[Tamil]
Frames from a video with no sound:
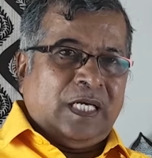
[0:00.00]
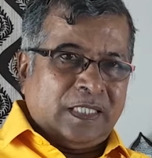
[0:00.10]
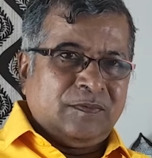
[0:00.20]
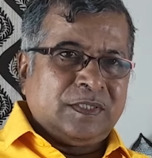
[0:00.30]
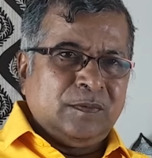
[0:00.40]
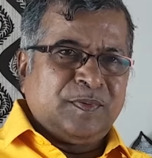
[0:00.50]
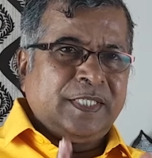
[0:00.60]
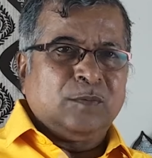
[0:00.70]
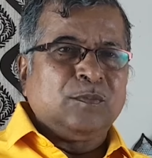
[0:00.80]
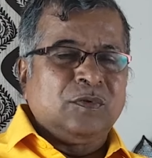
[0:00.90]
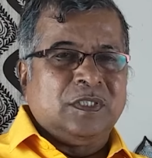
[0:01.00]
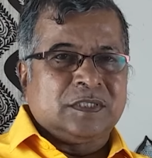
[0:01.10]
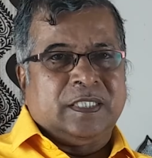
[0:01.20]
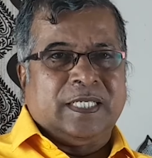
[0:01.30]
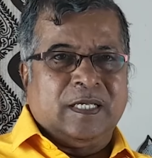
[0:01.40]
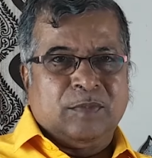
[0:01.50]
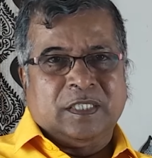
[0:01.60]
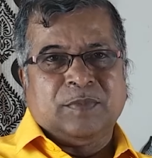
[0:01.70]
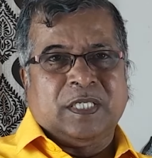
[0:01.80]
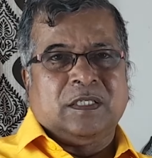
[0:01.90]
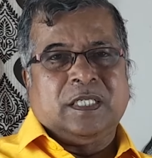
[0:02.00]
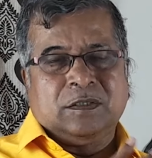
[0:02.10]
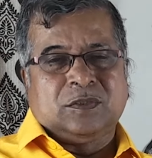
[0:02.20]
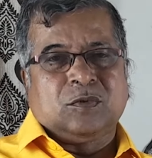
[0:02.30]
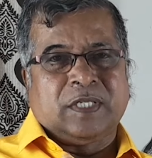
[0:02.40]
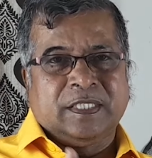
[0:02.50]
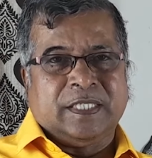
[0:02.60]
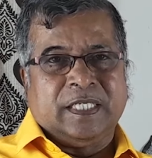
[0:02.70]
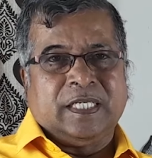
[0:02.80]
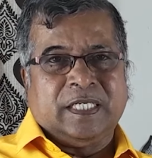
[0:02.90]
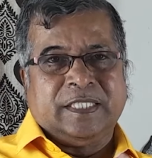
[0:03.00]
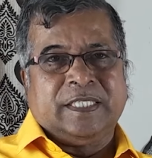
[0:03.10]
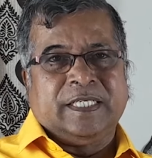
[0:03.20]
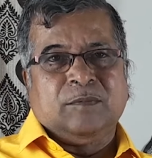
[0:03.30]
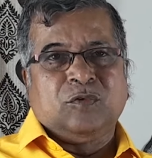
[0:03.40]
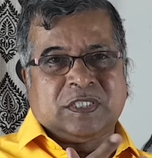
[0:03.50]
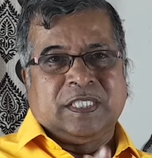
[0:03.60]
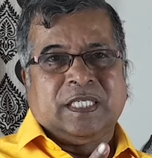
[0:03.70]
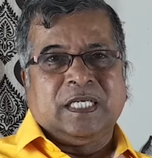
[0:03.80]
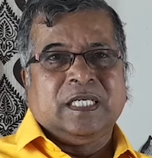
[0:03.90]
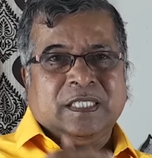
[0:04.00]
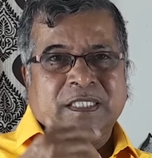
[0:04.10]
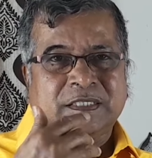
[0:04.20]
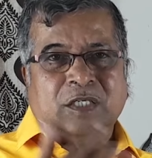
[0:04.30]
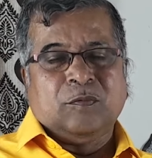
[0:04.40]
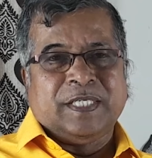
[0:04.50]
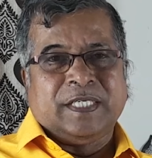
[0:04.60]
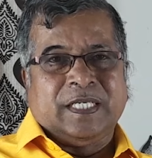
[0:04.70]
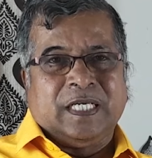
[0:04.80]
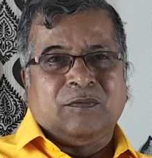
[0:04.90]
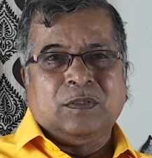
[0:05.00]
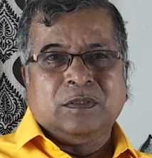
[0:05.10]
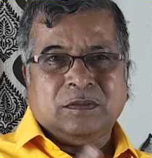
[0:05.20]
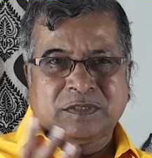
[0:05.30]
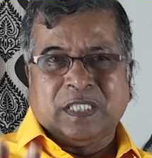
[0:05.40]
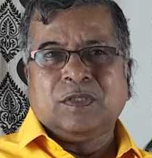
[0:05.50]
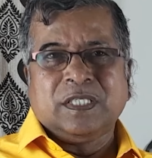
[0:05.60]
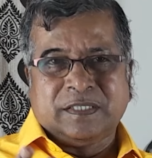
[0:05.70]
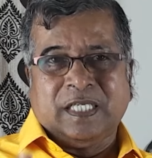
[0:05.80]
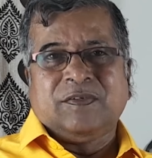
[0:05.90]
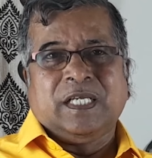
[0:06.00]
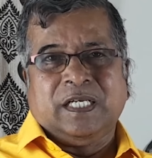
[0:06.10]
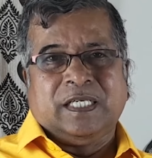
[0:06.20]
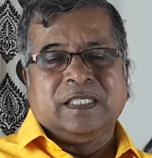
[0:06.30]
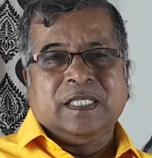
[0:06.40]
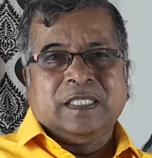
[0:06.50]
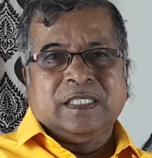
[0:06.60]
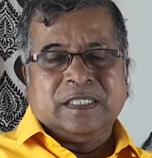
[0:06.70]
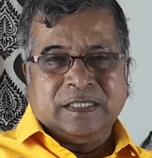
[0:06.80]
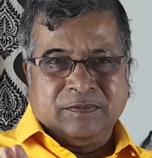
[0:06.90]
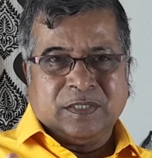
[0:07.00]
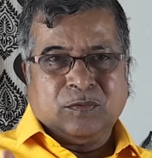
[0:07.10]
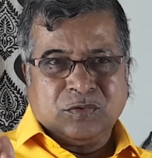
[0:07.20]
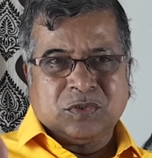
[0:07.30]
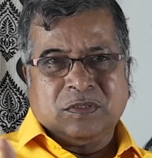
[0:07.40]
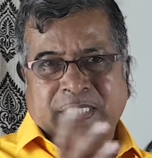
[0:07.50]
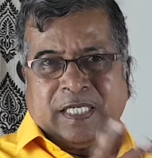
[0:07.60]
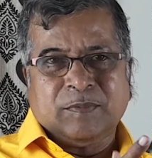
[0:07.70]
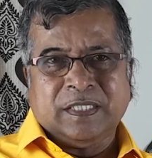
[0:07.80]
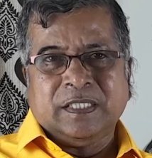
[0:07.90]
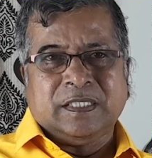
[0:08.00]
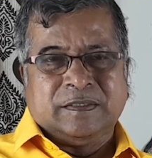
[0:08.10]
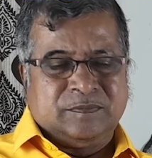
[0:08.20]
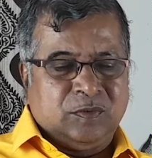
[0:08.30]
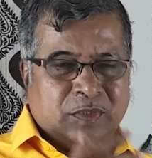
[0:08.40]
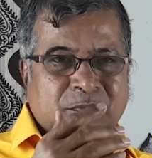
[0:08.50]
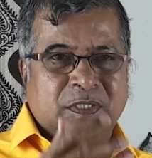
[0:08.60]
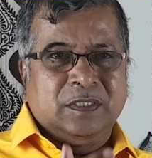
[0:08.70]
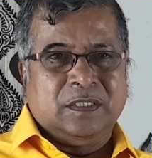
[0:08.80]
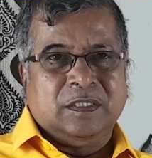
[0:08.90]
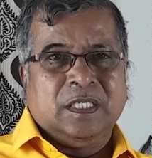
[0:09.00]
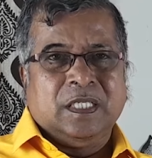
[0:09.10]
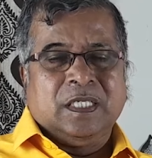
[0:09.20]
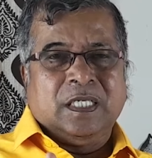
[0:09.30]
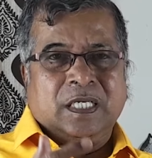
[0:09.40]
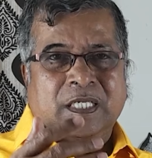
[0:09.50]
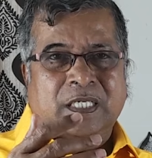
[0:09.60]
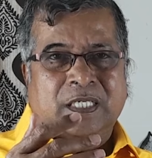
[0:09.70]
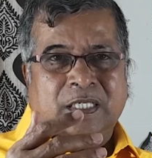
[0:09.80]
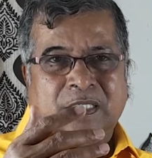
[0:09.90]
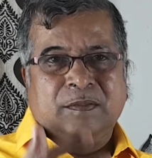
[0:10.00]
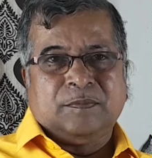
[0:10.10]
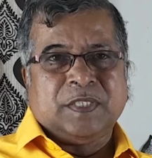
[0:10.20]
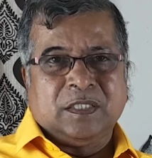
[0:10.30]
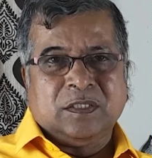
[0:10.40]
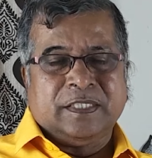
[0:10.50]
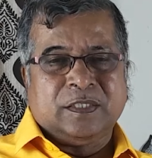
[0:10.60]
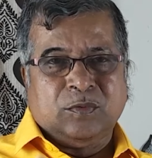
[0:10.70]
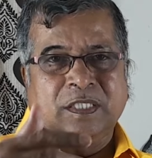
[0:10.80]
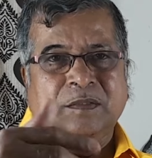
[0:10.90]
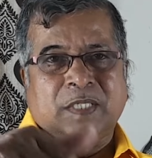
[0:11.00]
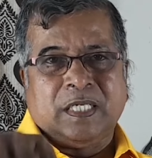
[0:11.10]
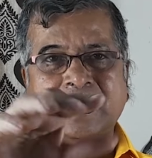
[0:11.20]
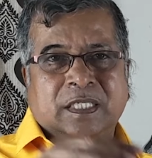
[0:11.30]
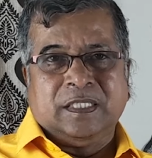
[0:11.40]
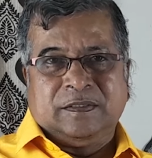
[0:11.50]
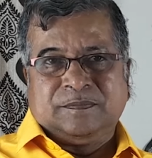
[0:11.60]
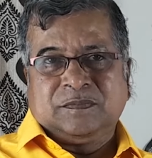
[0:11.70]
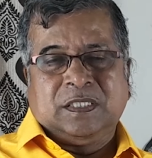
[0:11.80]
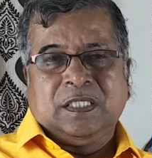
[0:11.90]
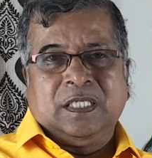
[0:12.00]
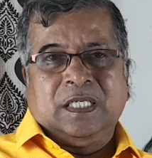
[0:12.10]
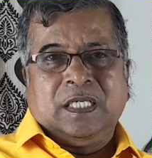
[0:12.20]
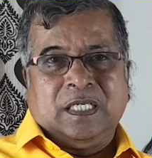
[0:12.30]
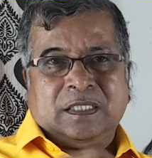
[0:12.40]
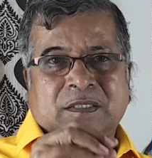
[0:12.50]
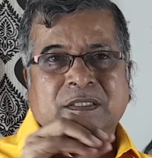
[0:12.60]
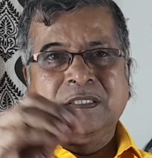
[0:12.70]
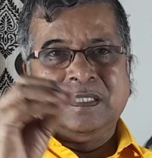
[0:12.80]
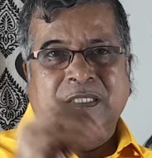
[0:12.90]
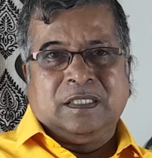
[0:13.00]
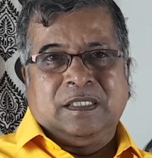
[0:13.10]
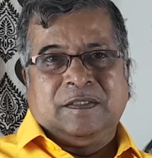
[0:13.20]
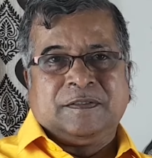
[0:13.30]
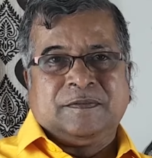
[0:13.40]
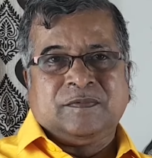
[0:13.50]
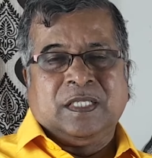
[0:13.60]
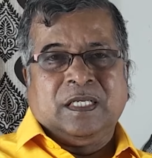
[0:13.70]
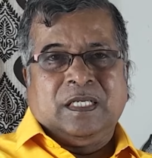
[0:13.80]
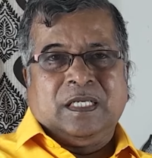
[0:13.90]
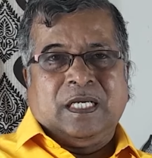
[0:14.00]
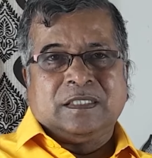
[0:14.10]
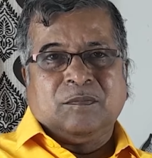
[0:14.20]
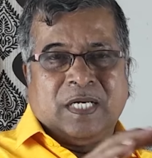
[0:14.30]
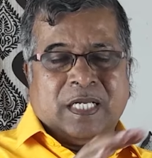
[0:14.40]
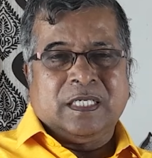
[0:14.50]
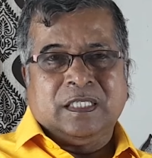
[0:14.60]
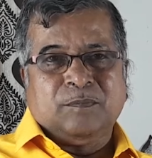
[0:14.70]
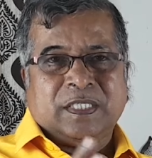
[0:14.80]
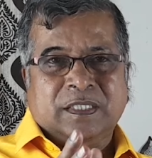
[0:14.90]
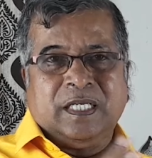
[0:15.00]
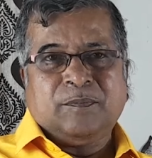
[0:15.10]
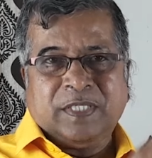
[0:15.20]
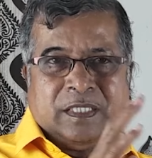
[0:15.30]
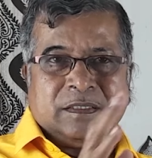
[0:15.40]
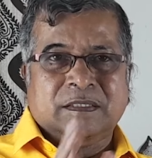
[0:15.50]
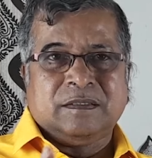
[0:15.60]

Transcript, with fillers: அதை வந்து பிரிக்கும்போது சரி கிளாம்பாக்கம் பேருந்து நிலையம் நீங்கள் தொடங்கிட்டீங்க கட்டிட்டீங்க முடிச்சிட்டீங்க செலவு பண்ணிட்டீங்க அவ்வளோ செலவுகள் தேவையே இல்லை இது வந்து கொஞ்சம் அந்த இடமே இருக்குது கோயம்பேடு பேருந்து நிலையத்தை ஒட்டி மார்க்கெட் இருக்குது அதாவது அந்த மார்க்கெட்டு பகுதியிலே பெரிய